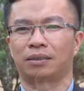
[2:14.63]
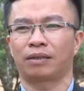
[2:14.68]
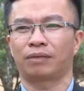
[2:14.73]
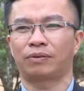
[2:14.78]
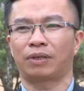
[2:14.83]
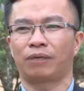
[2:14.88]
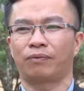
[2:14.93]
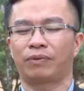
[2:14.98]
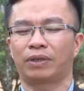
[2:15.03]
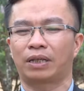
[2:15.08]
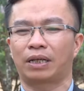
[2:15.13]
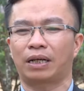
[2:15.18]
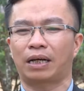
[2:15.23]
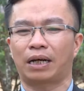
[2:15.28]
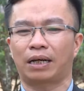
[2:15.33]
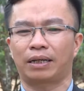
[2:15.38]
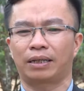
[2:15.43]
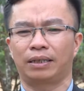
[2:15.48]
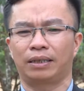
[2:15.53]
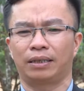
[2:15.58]
song song với các
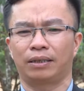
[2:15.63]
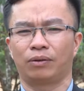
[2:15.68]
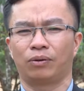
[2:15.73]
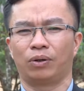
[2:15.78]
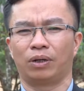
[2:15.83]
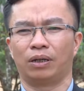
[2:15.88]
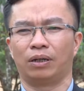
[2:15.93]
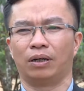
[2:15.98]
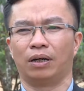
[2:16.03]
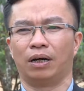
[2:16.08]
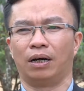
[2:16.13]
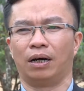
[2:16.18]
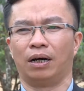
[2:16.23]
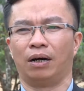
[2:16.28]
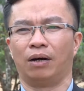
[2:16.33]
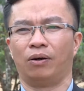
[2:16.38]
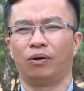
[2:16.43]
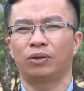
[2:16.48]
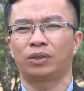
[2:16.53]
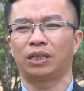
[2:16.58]
các cái nguồn uh,
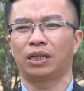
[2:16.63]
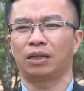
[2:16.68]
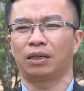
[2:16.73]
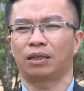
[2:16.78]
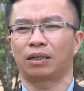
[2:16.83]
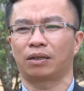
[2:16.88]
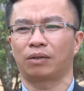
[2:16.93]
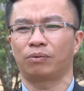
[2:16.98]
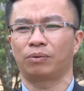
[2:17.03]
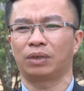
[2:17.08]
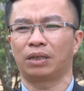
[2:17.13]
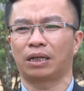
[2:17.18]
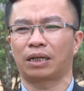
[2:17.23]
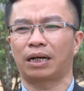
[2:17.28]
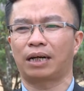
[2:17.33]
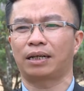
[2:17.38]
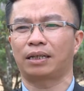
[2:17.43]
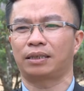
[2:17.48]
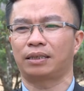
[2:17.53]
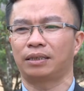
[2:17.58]
hỗ trợ cũng như
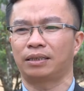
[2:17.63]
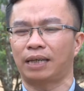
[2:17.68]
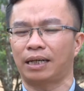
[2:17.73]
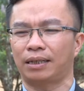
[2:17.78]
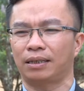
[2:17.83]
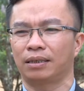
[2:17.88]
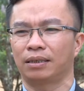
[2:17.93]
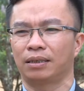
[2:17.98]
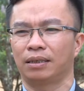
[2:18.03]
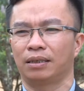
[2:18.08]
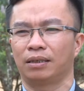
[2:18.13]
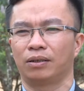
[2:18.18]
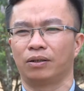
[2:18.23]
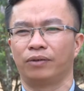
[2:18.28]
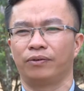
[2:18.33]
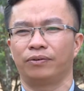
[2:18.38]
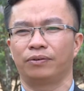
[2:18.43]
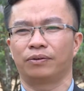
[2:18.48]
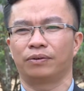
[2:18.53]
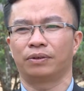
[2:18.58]
các cái chính sách
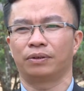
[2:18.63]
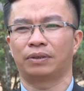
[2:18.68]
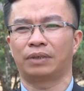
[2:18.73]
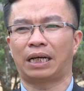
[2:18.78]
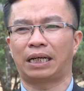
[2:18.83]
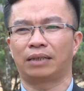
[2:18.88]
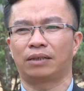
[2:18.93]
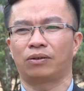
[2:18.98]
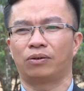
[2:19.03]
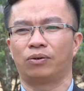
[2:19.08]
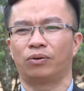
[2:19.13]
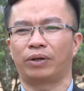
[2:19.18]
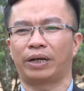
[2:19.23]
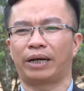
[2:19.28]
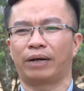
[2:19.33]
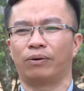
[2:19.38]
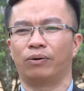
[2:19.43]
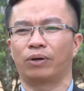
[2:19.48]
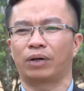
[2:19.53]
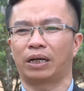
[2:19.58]
đối, uh, dành cho hộ
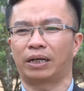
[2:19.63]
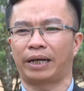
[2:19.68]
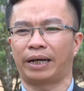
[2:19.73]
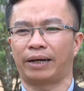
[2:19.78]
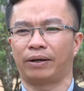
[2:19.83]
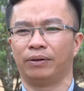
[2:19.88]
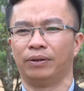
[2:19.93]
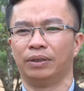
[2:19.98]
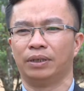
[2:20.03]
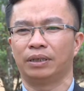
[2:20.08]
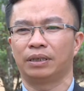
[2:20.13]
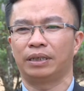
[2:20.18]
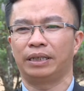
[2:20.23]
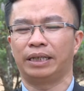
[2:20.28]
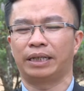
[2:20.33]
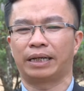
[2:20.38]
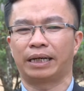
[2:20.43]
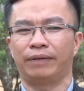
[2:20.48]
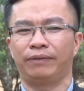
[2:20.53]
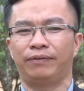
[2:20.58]
nghèo hộ cận nghèo
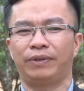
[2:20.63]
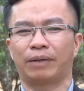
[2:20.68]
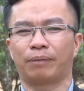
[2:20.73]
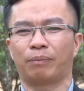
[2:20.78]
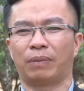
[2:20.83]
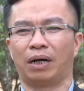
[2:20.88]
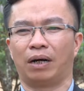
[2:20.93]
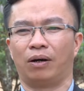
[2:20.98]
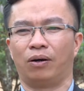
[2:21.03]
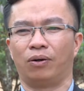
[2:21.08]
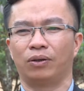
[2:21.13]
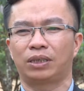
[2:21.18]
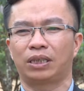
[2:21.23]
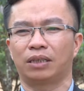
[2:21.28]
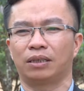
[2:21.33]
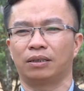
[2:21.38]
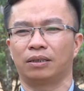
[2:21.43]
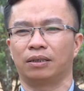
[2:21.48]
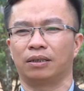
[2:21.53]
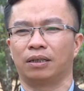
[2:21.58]
thì cái việc mà hỗ
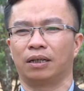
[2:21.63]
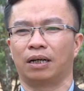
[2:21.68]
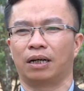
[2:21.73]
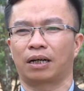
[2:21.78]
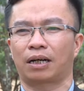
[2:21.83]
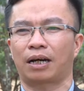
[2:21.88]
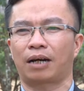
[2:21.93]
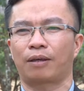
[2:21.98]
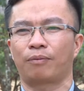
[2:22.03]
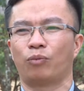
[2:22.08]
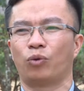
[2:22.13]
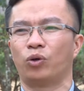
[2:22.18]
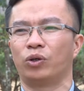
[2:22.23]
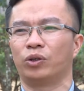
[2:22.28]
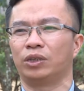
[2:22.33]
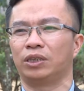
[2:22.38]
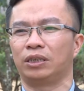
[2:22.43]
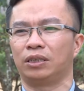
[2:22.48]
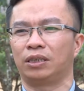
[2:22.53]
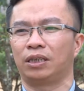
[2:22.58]
trợ ờ, các cái mô
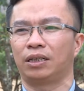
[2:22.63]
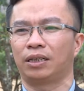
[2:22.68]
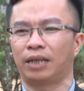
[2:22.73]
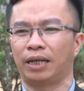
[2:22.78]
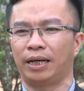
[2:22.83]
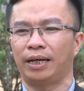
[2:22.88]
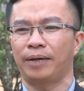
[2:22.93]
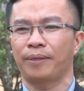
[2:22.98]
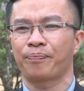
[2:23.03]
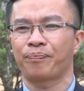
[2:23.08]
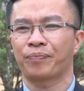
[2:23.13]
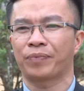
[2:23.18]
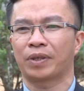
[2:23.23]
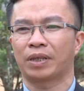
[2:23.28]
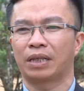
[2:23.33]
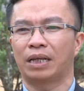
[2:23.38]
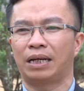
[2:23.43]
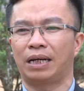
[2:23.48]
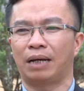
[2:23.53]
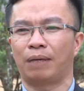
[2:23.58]
hình sinh kế
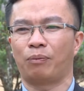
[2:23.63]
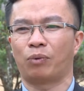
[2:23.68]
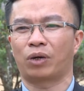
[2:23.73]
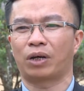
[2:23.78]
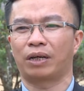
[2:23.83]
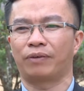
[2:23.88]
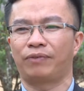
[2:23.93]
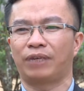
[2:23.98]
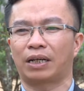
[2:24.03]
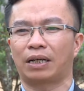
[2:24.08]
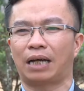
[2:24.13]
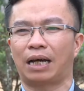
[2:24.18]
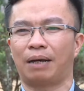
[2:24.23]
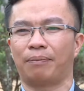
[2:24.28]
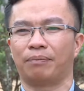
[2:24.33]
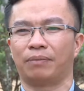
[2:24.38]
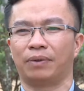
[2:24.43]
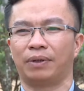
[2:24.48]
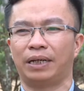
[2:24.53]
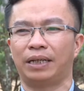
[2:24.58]
đây là một cái việc
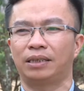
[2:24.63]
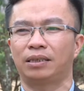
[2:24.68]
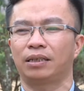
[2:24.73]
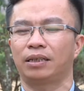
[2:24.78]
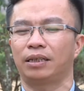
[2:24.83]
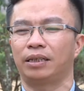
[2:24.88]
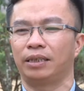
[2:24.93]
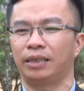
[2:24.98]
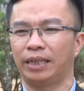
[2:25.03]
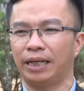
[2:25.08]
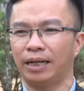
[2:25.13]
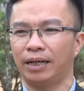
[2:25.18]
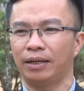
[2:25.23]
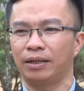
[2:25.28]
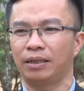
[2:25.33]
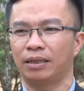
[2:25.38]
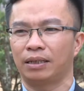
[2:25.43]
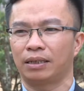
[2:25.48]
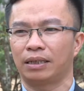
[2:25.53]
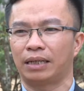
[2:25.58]
làm hết sức ý nghĩa
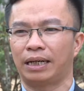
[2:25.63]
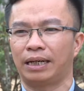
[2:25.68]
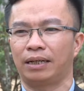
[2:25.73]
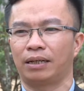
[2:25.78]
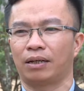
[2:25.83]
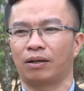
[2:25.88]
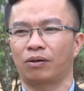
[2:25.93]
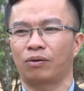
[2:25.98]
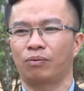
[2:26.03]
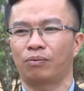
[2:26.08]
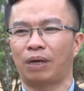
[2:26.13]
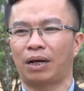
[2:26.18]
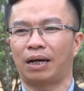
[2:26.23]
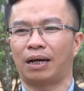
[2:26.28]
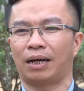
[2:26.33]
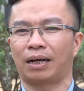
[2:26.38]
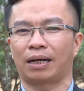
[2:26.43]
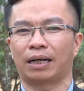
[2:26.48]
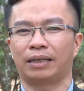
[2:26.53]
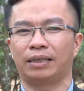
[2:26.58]
đấy nó cũng
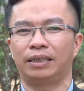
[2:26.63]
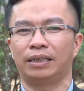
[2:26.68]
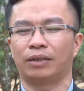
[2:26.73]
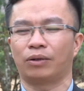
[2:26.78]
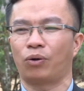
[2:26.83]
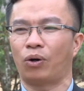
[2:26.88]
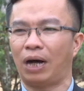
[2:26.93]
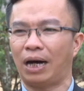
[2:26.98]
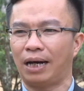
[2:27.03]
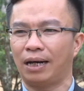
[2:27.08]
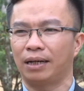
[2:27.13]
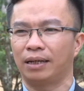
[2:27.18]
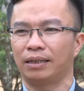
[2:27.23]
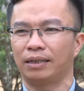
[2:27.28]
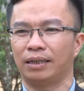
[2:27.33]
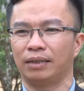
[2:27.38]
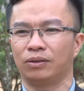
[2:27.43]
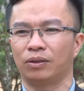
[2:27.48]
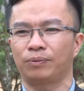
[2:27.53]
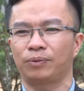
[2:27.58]
là cái chìa khóa
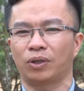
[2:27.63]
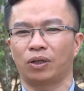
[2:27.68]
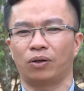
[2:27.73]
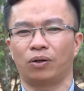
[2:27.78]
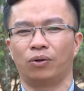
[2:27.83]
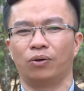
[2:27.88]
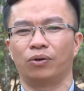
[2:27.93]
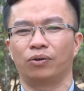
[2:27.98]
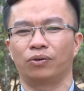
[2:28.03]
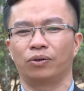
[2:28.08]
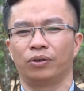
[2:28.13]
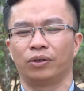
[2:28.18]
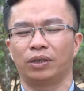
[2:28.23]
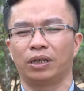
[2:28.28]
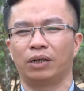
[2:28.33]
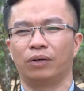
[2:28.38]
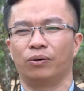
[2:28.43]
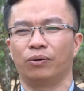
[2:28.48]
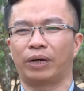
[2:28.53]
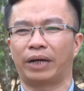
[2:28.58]
để giúp cho hộ đối
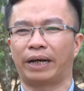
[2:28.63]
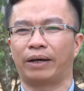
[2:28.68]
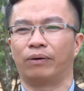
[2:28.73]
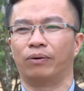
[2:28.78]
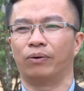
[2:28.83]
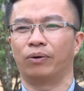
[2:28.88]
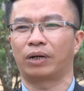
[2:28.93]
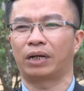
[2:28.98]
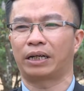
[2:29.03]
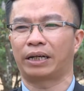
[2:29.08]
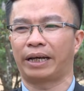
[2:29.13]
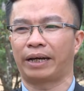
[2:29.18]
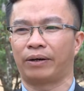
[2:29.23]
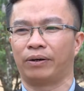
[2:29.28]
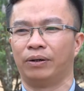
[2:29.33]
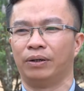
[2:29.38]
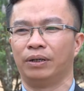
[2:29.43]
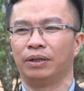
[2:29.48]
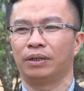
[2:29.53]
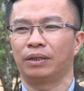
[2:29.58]
tượng hộ nghèo hộ cận nghèo
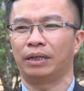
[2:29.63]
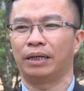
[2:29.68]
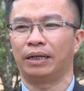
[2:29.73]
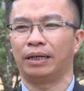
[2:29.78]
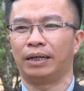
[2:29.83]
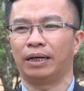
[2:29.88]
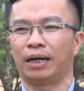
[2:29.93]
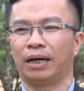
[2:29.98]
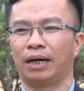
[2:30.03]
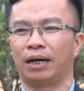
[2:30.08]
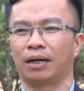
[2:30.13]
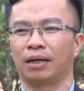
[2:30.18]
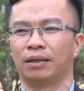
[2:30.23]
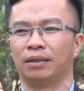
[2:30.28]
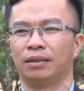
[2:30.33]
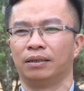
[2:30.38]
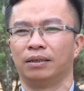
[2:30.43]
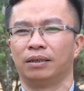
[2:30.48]
để uh,